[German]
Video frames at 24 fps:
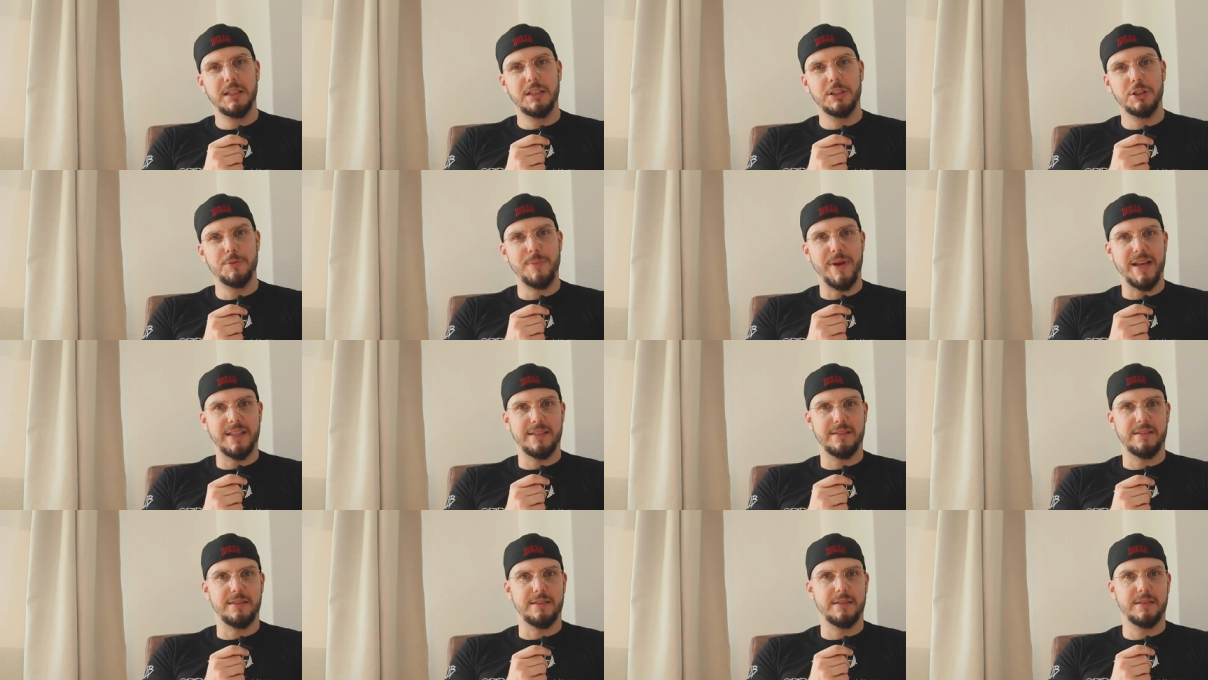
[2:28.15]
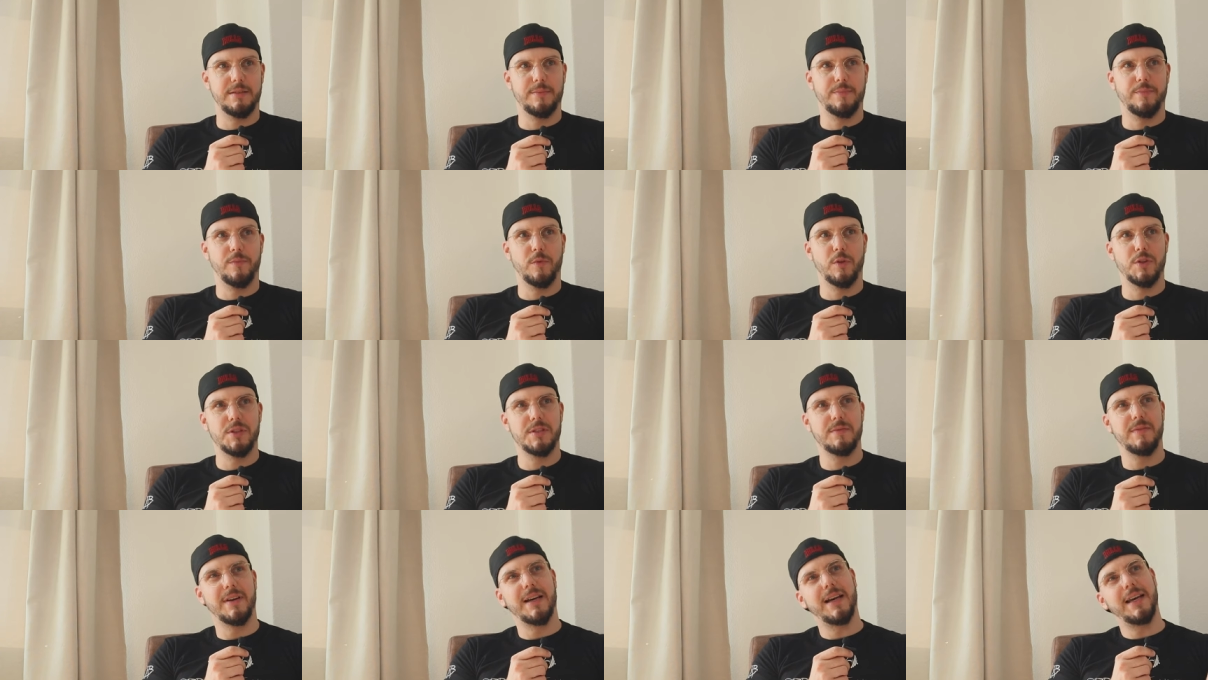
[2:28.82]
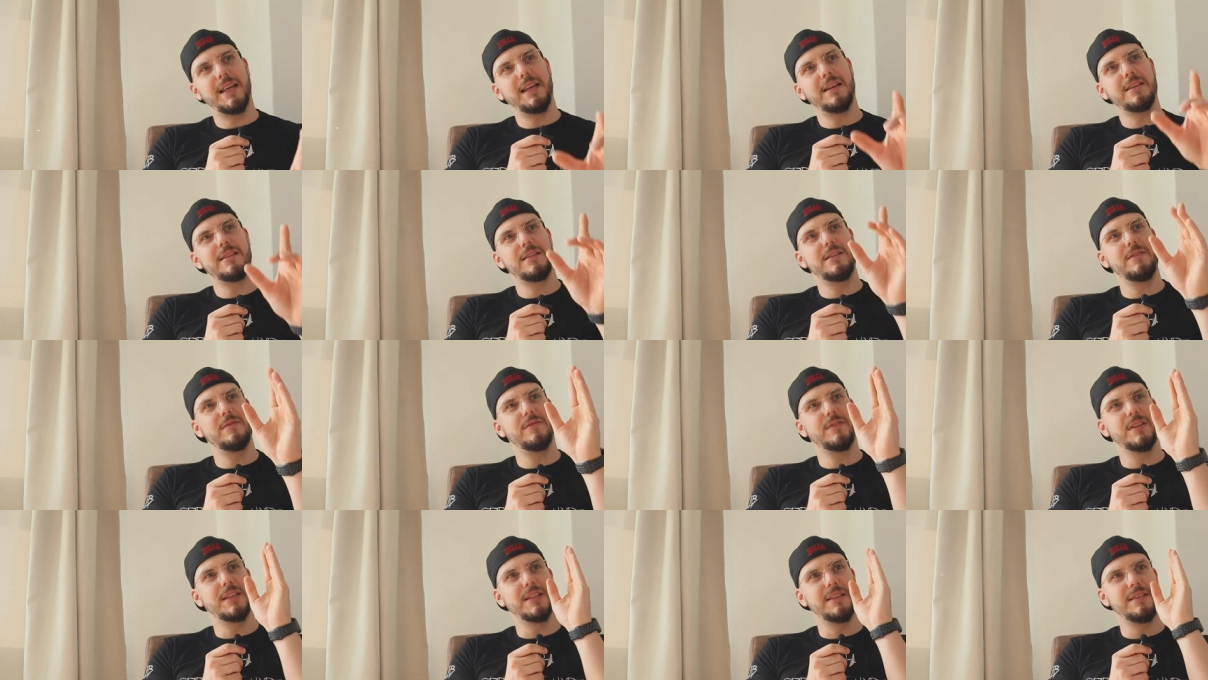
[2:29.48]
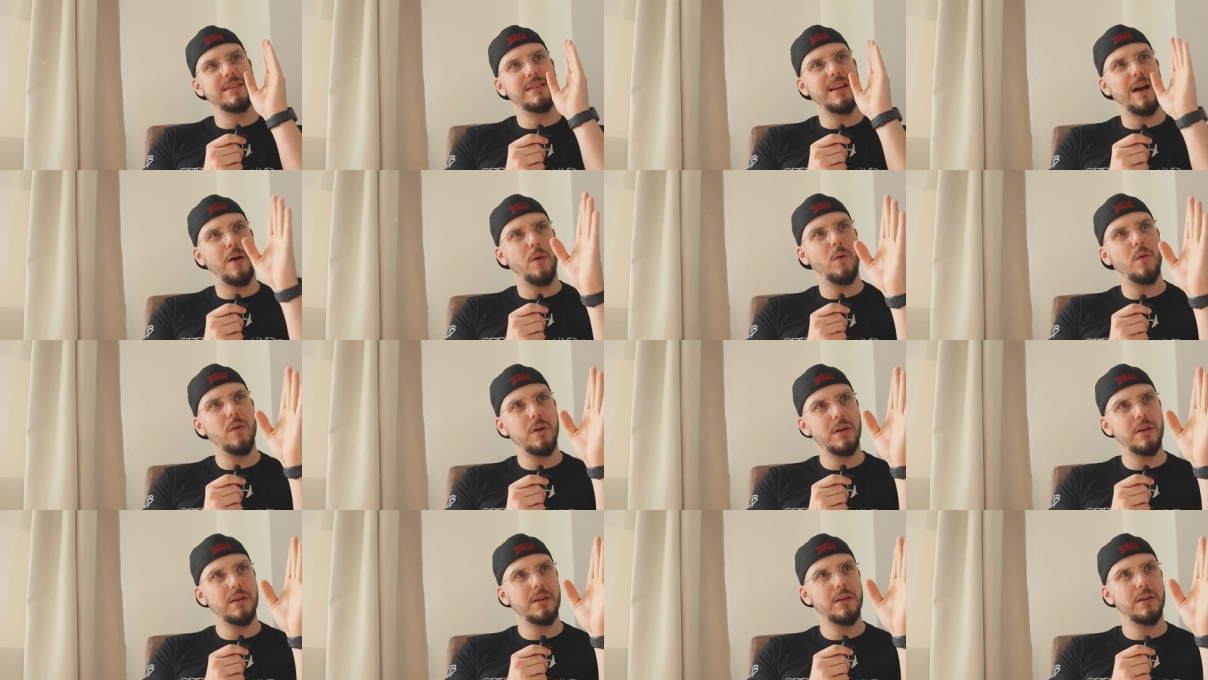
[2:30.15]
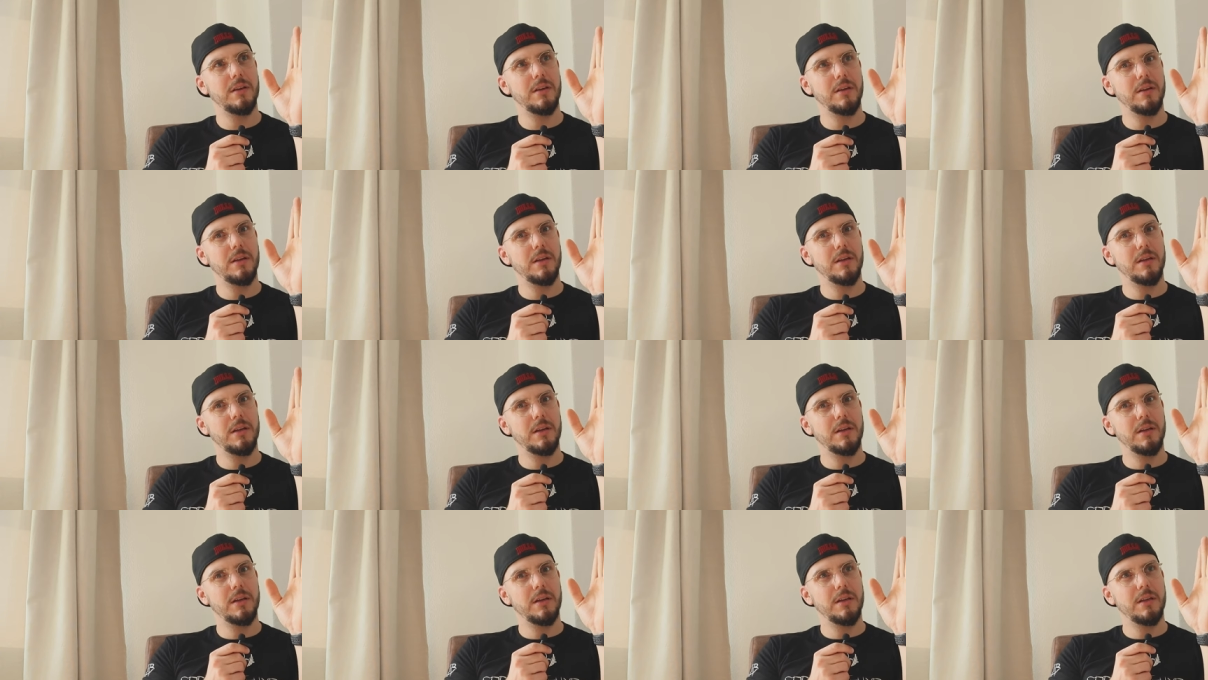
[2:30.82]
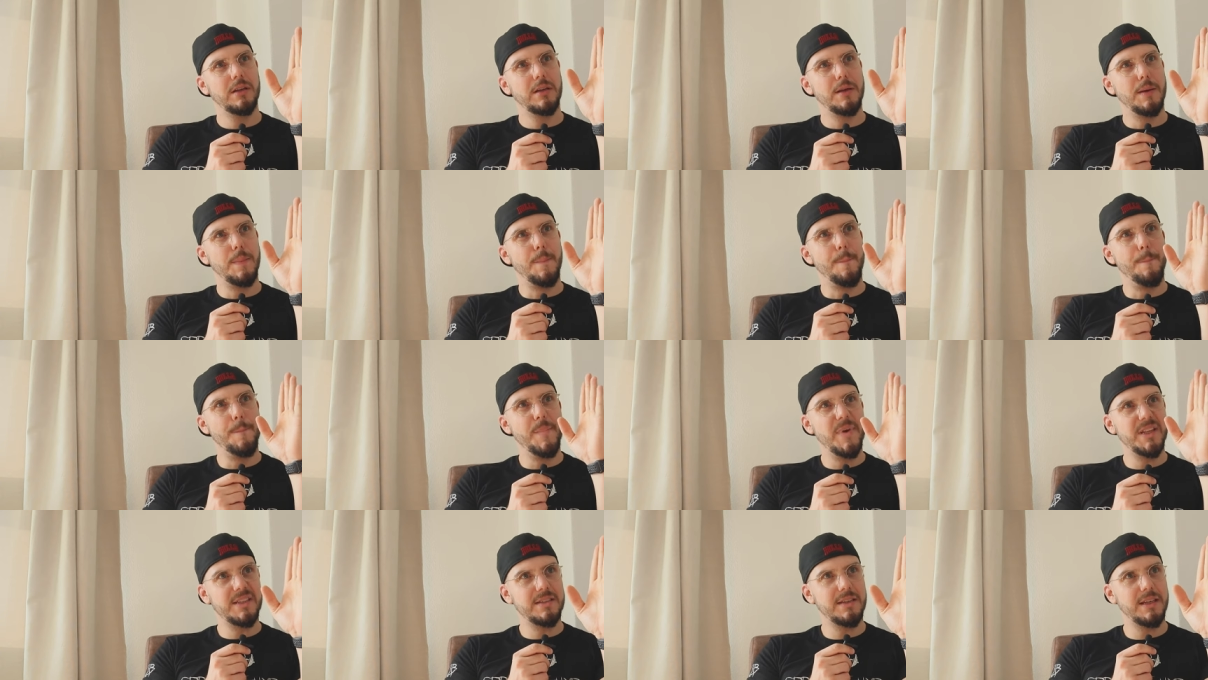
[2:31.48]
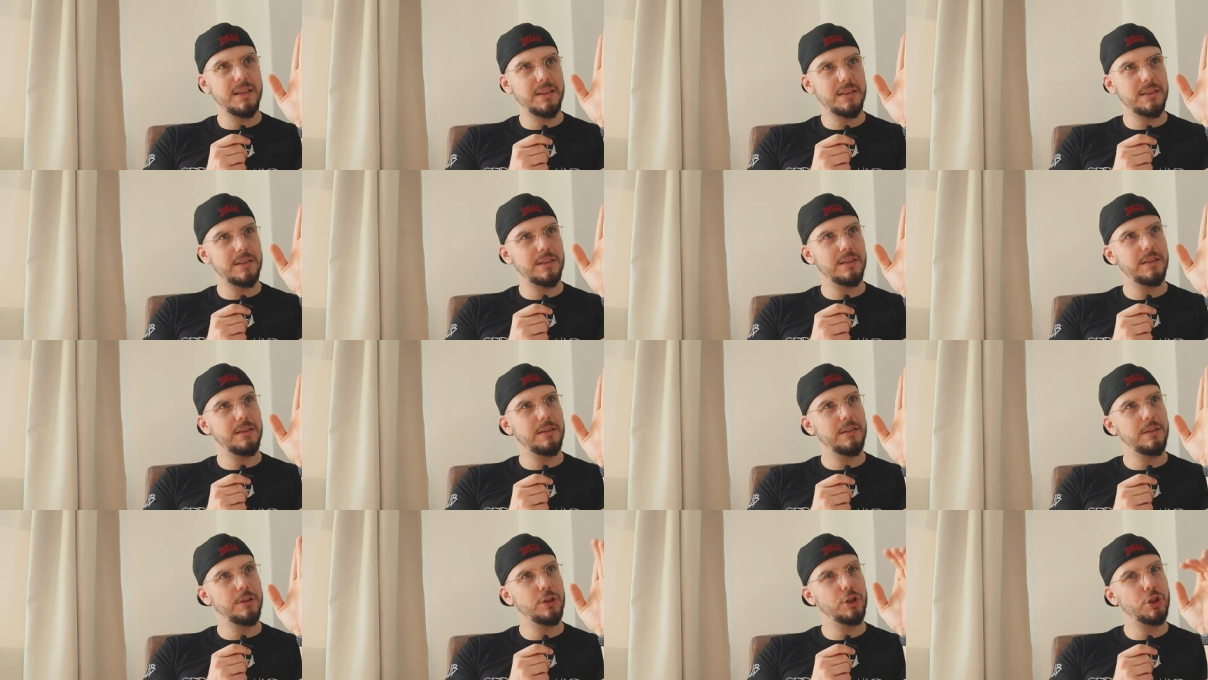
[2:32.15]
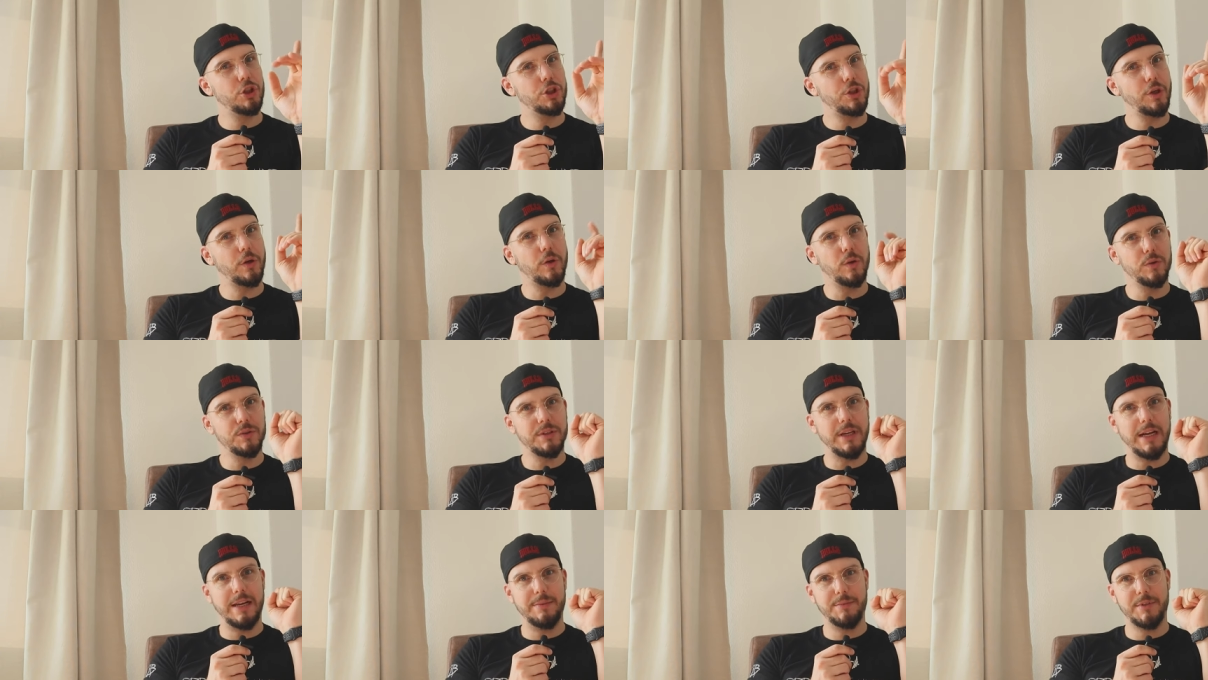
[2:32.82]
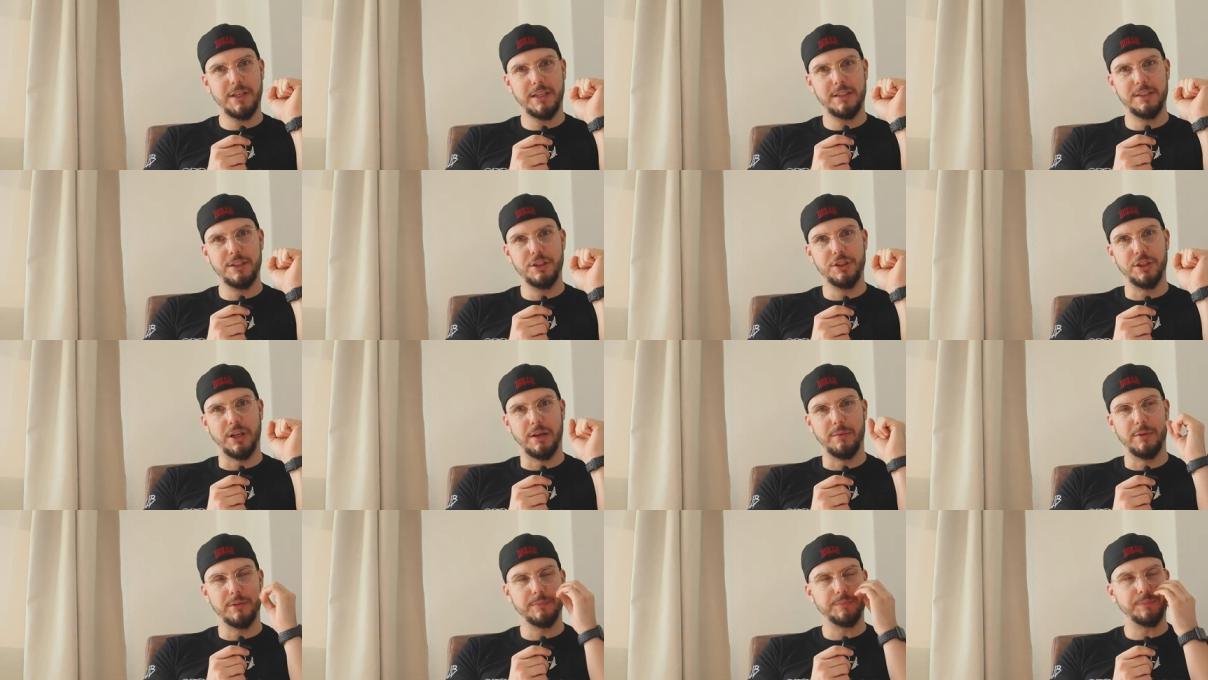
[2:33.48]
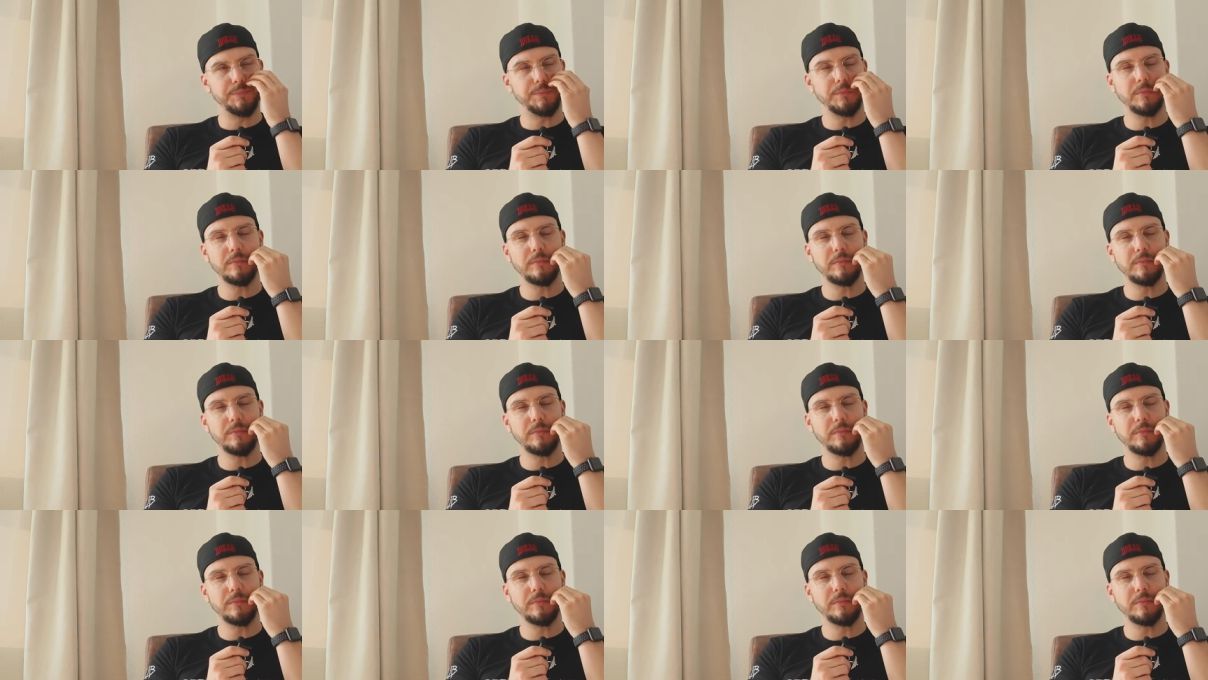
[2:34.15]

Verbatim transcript: schmerzt es. Und zwar relativ genau mittig, ein Stück unterhalb der Kniescheibe.